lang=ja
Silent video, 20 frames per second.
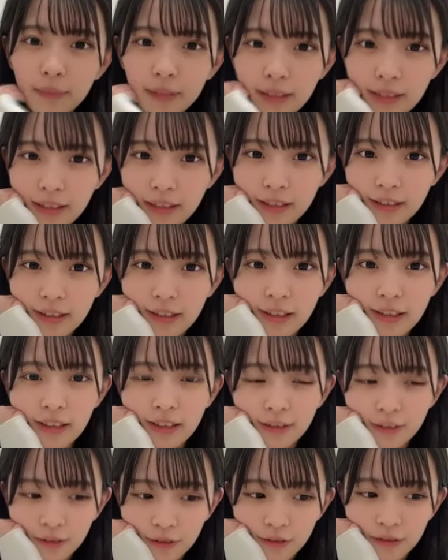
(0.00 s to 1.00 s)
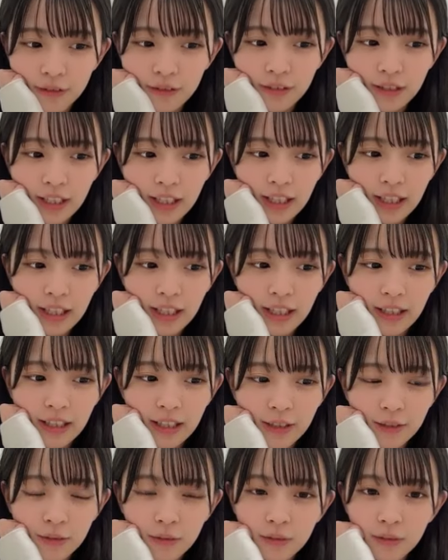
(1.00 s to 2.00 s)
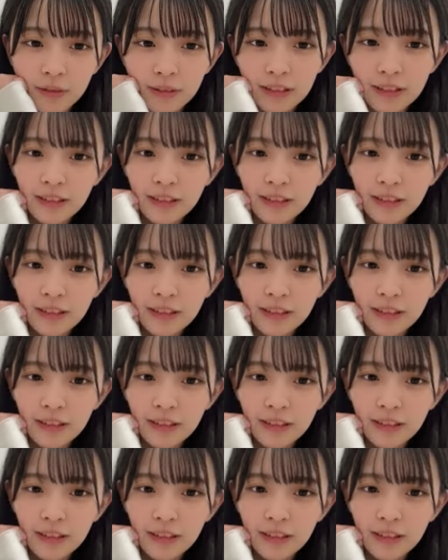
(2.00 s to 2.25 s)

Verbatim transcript: ラベンダーカラーのあの